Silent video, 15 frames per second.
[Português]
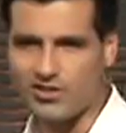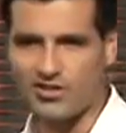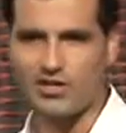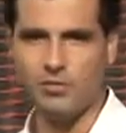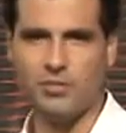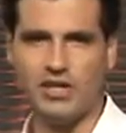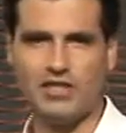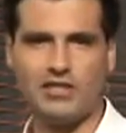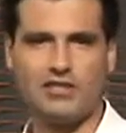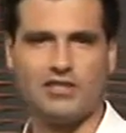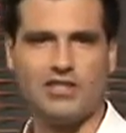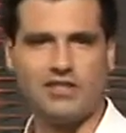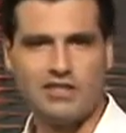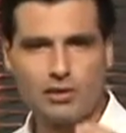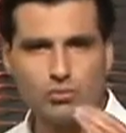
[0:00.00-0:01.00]
essas semanas
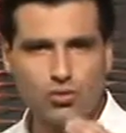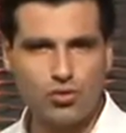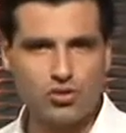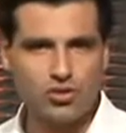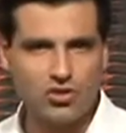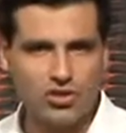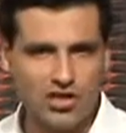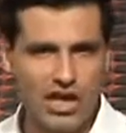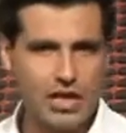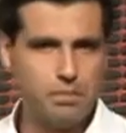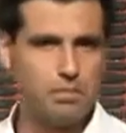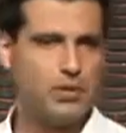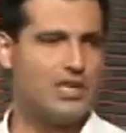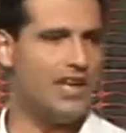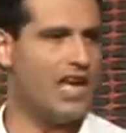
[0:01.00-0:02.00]
que estamos
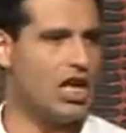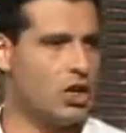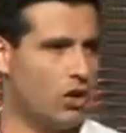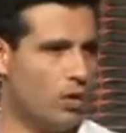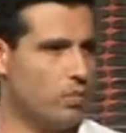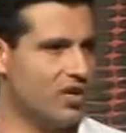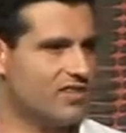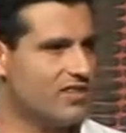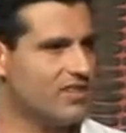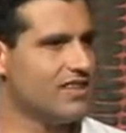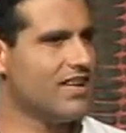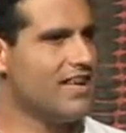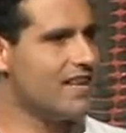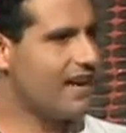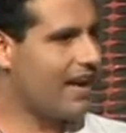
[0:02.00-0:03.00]
sempre em obras.
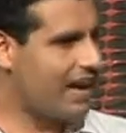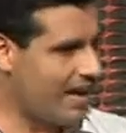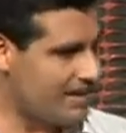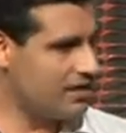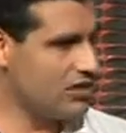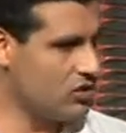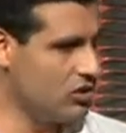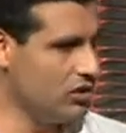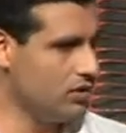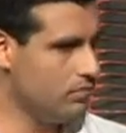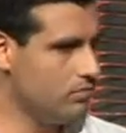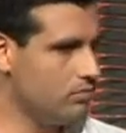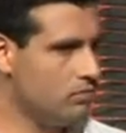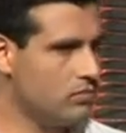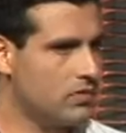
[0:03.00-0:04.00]
Cada
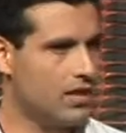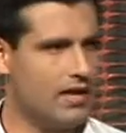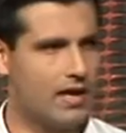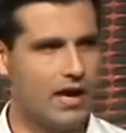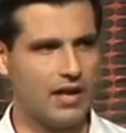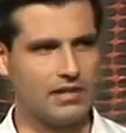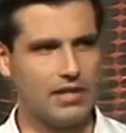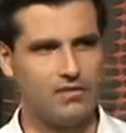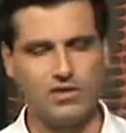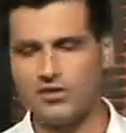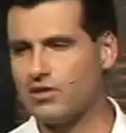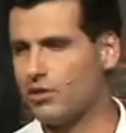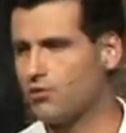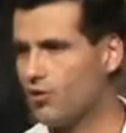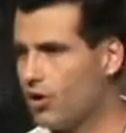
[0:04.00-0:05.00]
dia,
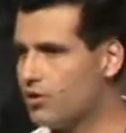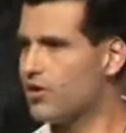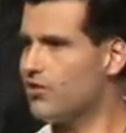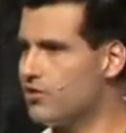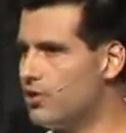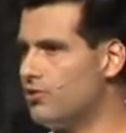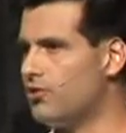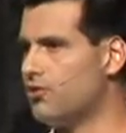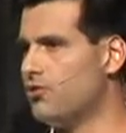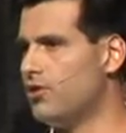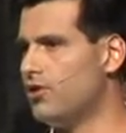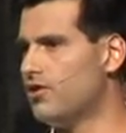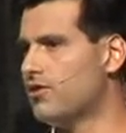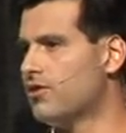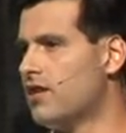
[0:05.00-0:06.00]
através das nossas
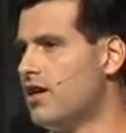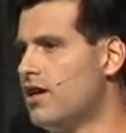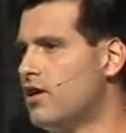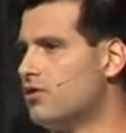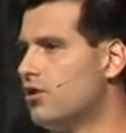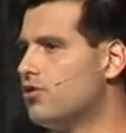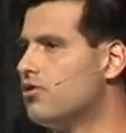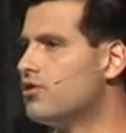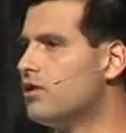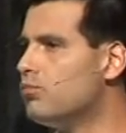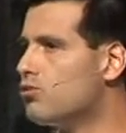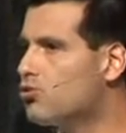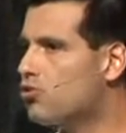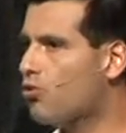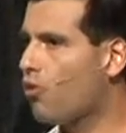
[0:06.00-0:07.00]
decisões, nós
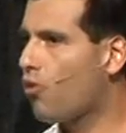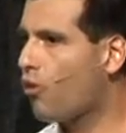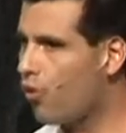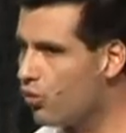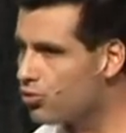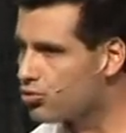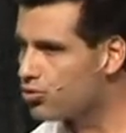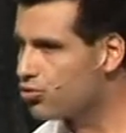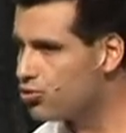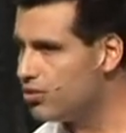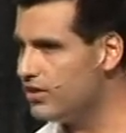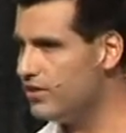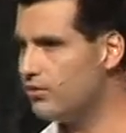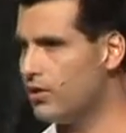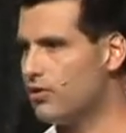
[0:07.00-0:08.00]
estamos
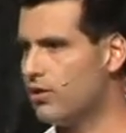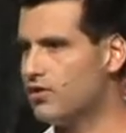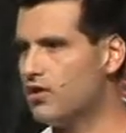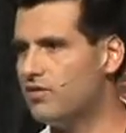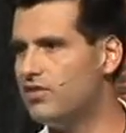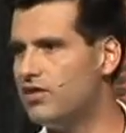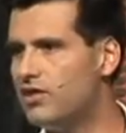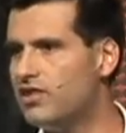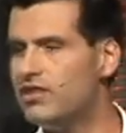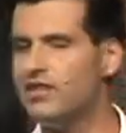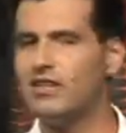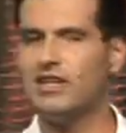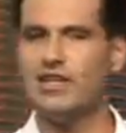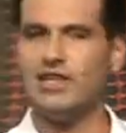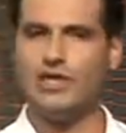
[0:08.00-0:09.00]
construindo a nossa vida
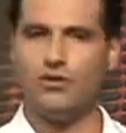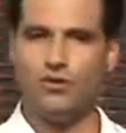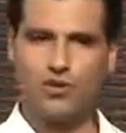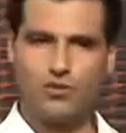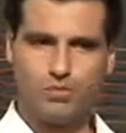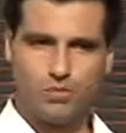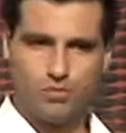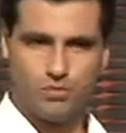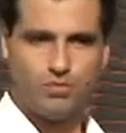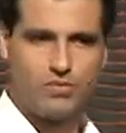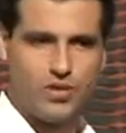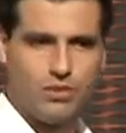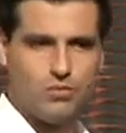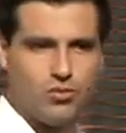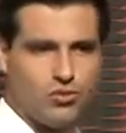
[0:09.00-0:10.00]
e nós
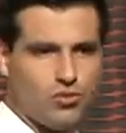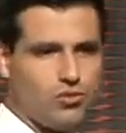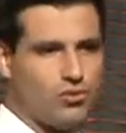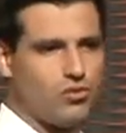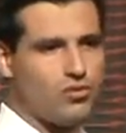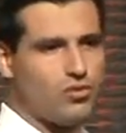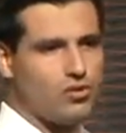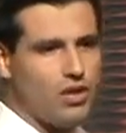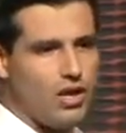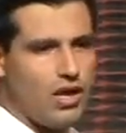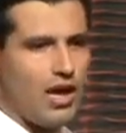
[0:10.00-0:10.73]
temos